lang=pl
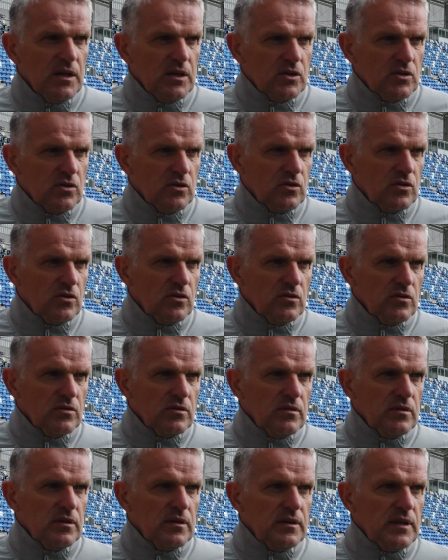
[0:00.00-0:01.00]
to
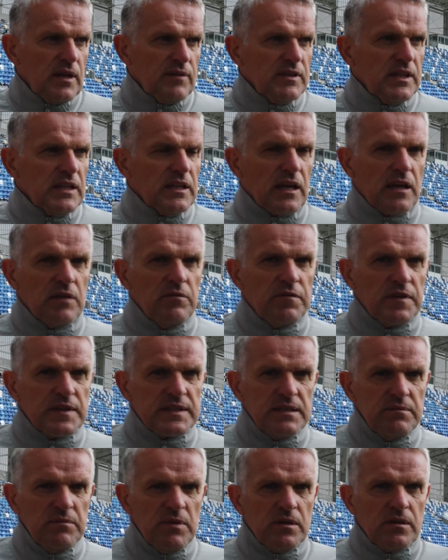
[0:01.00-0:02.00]
e, nawet na takim
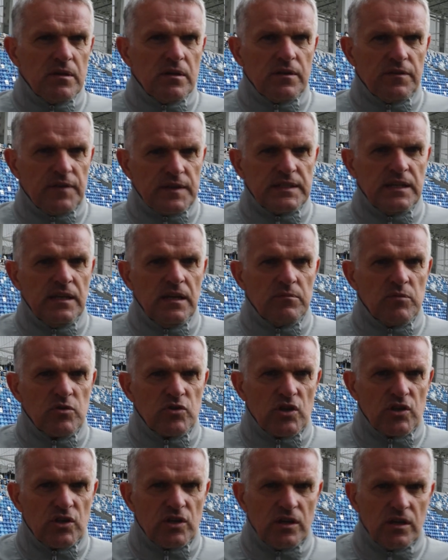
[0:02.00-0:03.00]
festynie, festynie
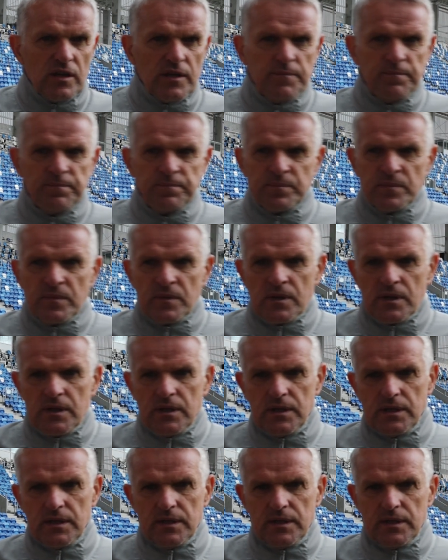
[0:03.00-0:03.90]
można się e,